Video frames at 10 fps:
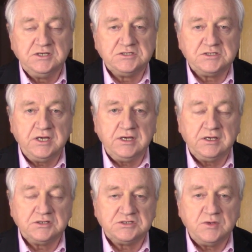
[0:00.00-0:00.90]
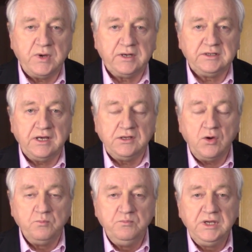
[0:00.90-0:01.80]
istnieje jeszcze partia
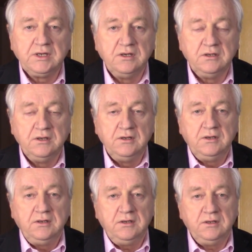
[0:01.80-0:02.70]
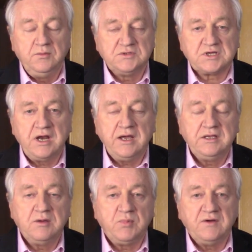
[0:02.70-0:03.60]
Jobbik, e,
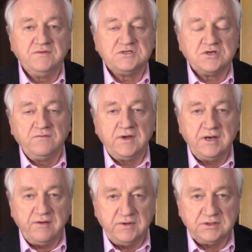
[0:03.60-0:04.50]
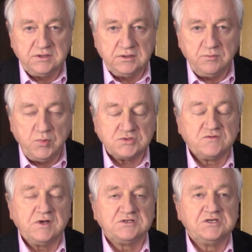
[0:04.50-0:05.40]
skrajnie prawicowa, nawet e,
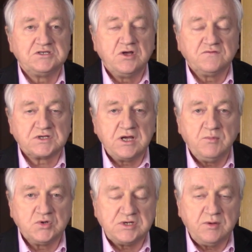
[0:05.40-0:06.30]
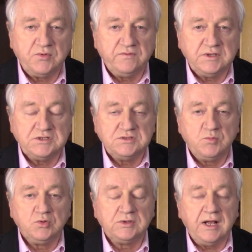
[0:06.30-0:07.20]
postfaszystowska można powiedzieć
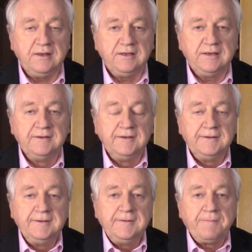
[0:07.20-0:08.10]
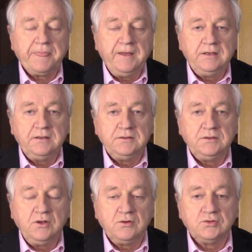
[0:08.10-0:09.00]
brutalnie, e,
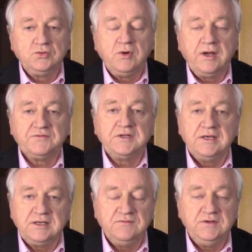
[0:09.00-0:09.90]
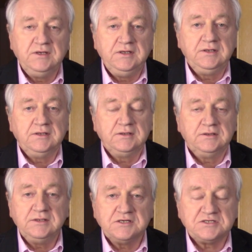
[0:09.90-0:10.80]
no, która w tej chwili
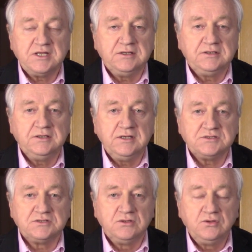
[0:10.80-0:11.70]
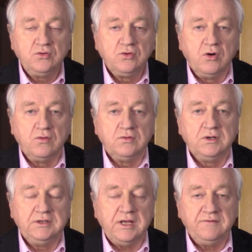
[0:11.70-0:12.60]
niestety jest drugą
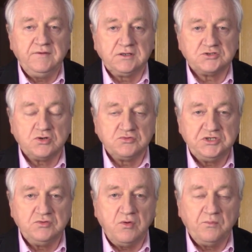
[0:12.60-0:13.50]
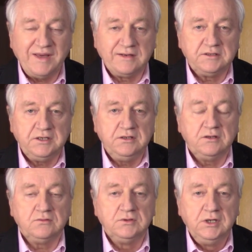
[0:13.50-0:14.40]
największą siłą
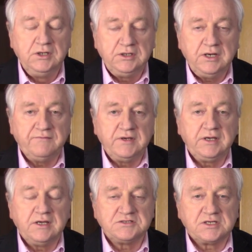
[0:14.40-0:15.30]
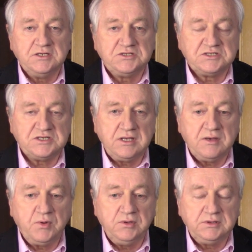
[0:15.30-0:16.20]
partyjną na węgierskiej scenie
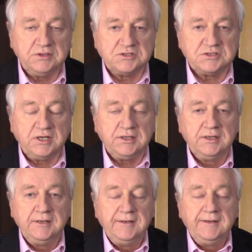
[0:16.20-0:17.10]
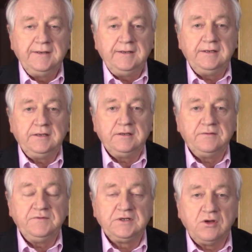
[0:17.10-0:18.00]
politycznej.
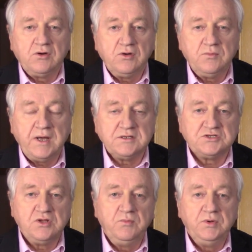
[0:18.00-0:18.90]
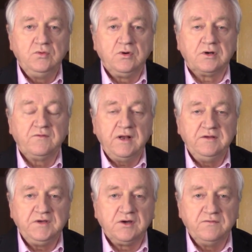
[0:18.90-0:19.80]
Viktor Orban zdobył
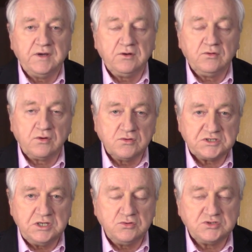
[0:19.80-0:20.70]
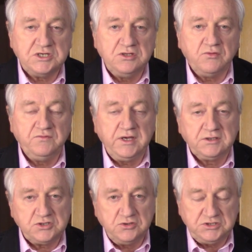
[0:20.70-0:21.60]
kwalifikowaną konstytucyjną
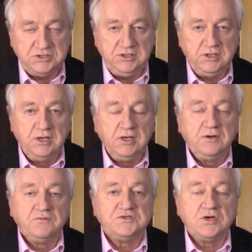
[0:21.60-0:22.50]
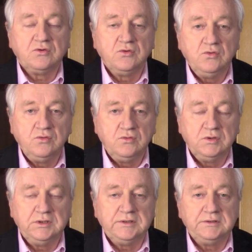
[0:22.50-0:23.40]
większość i w ciągu
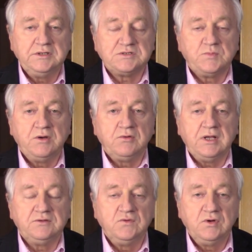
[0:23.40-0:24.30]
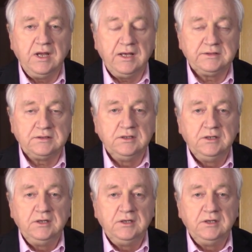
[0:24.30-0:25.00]
niespełna dwóch lat